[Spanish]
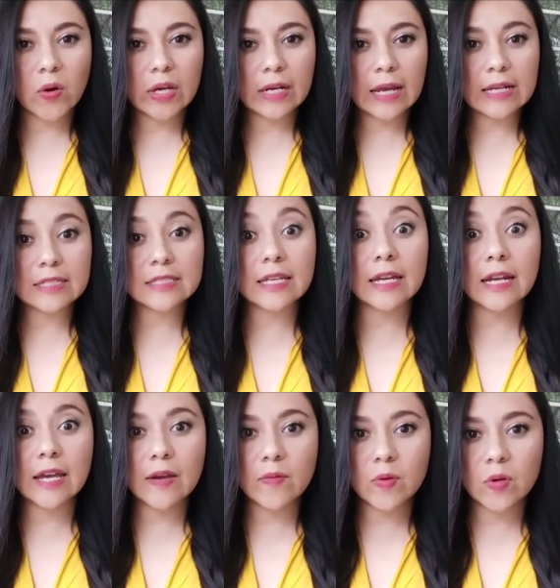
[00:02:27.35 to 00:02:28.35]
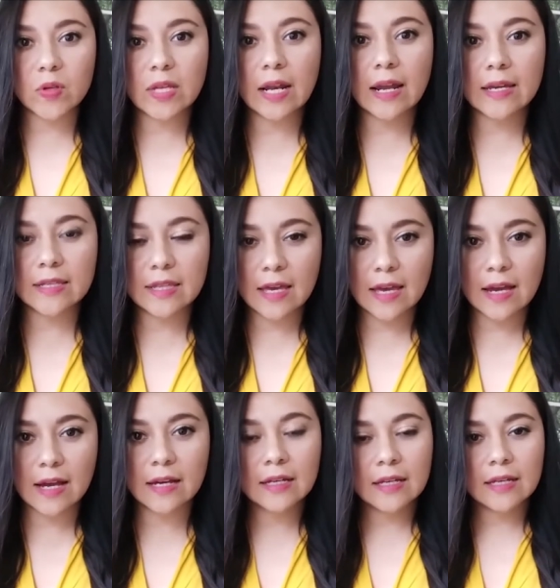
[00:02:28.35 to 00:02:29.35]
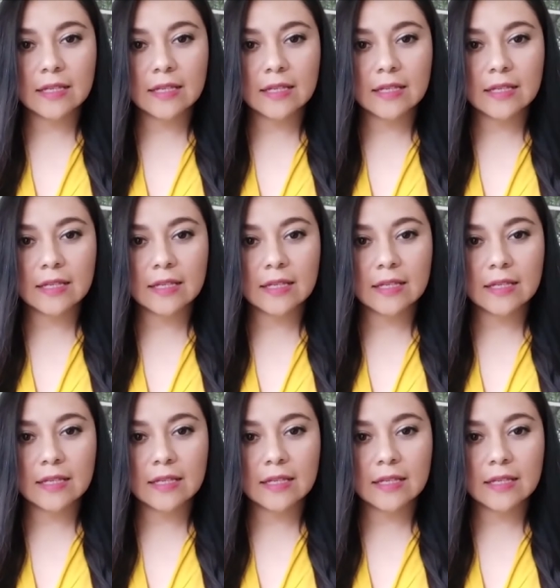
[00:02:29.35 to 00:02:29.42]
era el cerebro de la idea